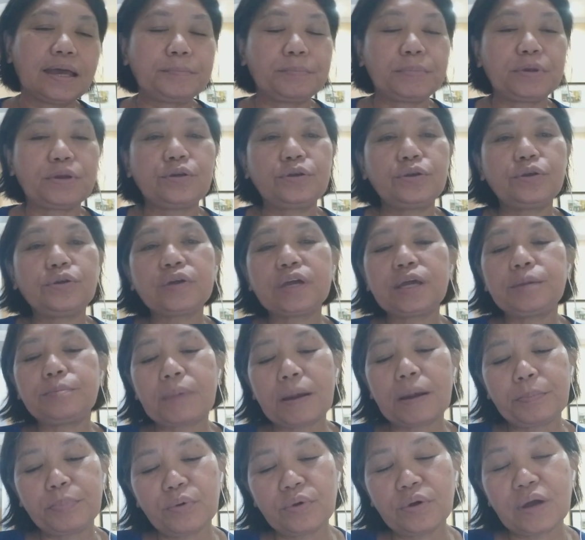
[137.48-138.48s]
Pero yung
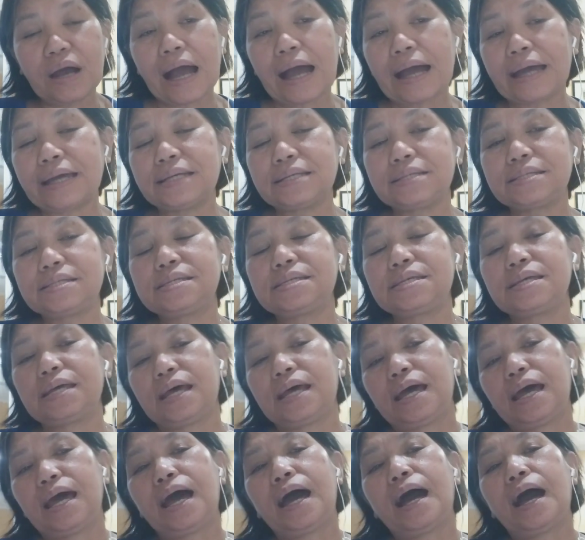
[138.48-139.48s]
iba po guys,
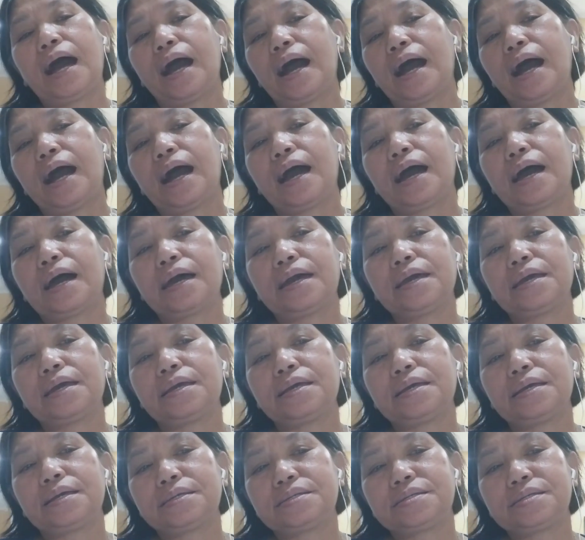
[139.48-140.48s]

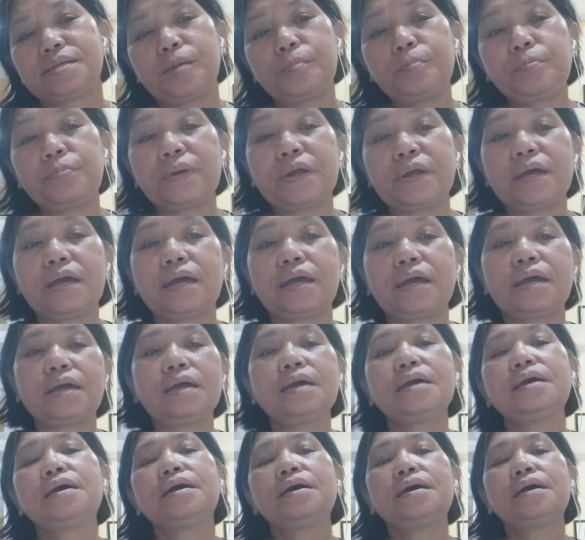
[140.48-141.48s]
ay, siyempre,
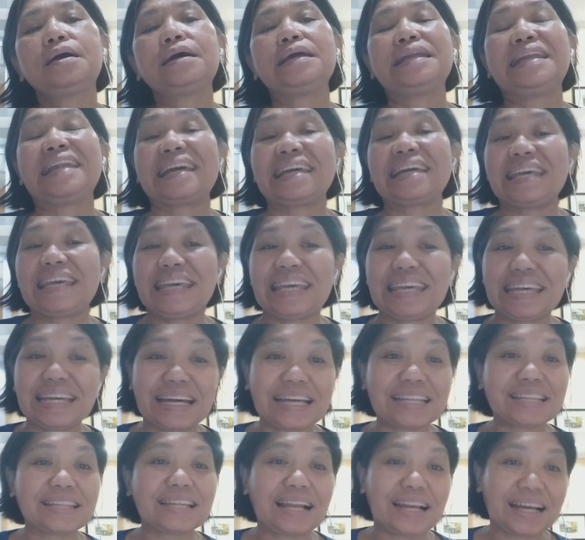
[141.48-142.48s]

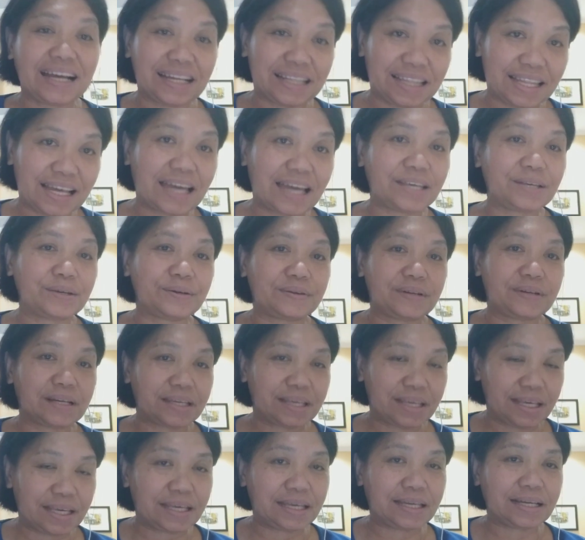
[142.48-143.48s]
nag-iingat talaga tayo,
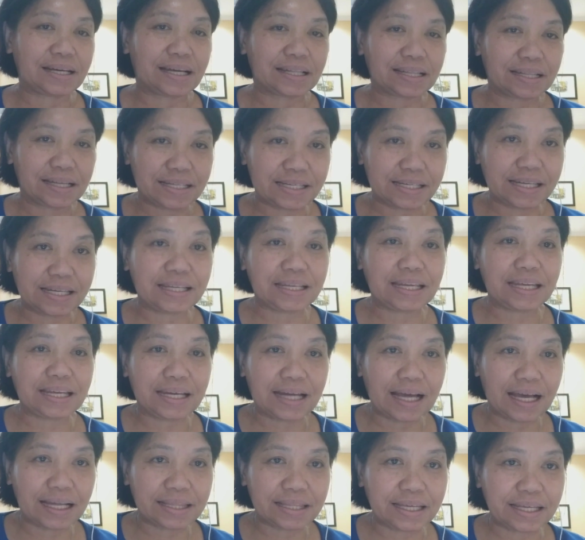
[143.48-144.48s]
nag-iingat. Kasi hindi
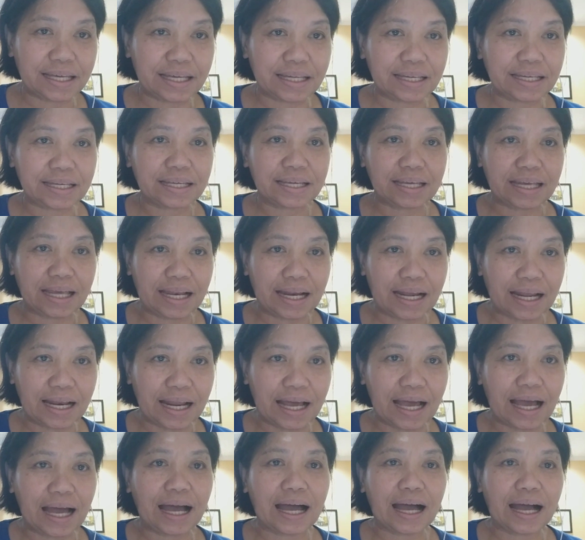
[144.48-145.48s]
natin
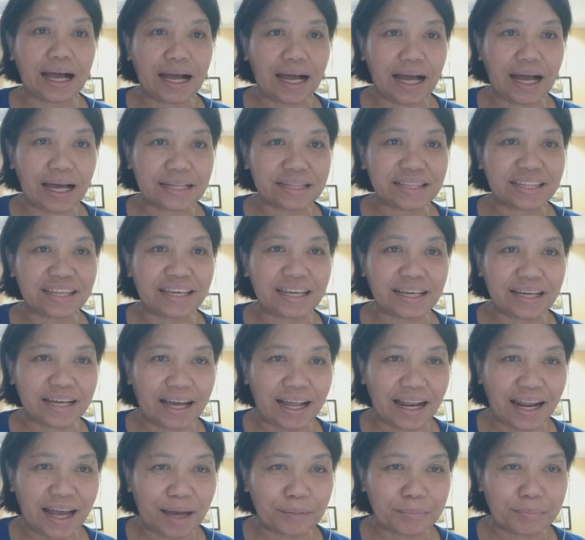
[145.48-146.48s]
kilala ang ating
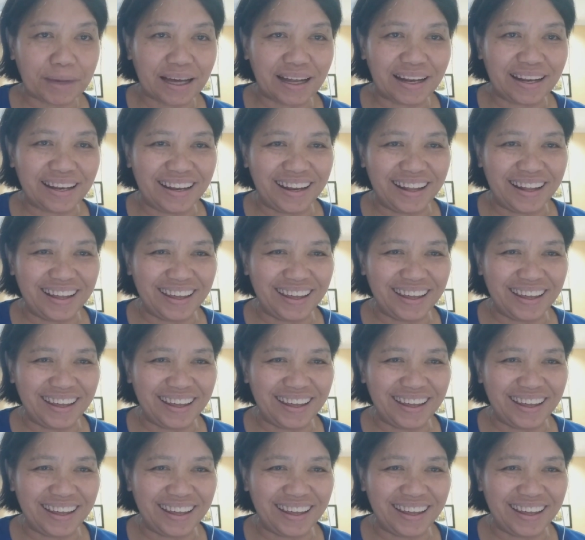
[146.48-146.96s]
kalaban.